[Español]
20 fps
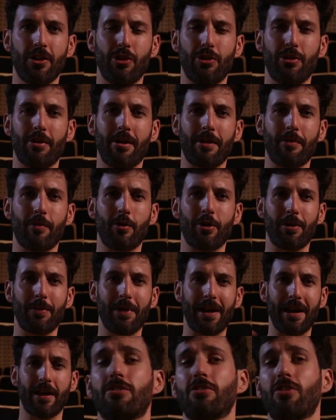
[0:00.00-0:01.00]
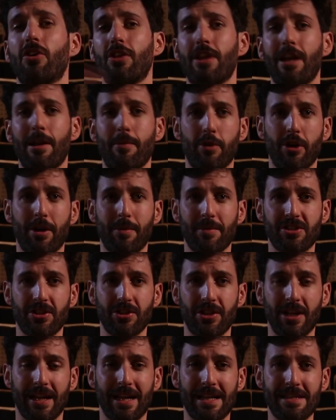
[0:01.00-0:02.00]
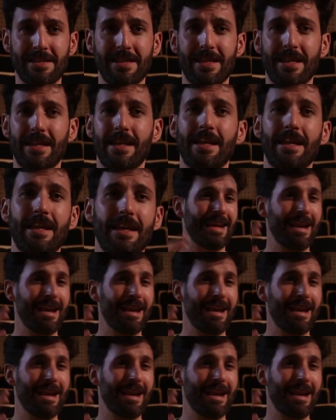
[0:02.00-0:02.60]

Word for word: donde van a poder ver toda la programación del Cancine,